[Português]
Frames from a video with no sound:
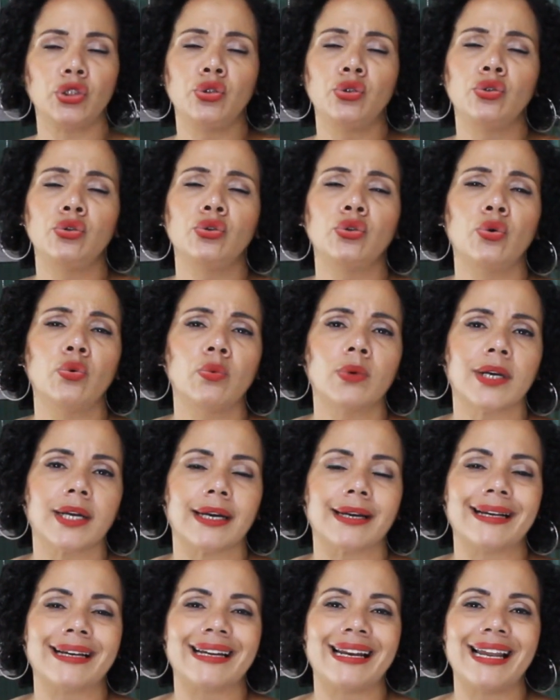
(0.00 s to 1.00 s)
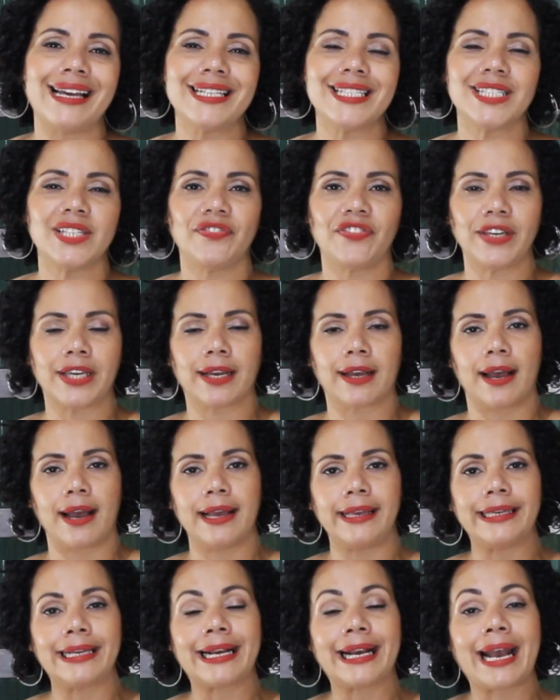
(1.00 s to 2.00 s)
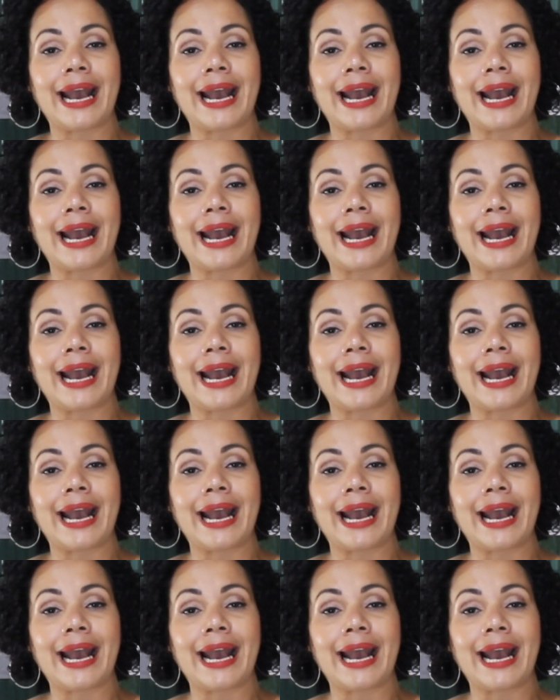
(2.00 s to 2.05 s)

nunca classificar e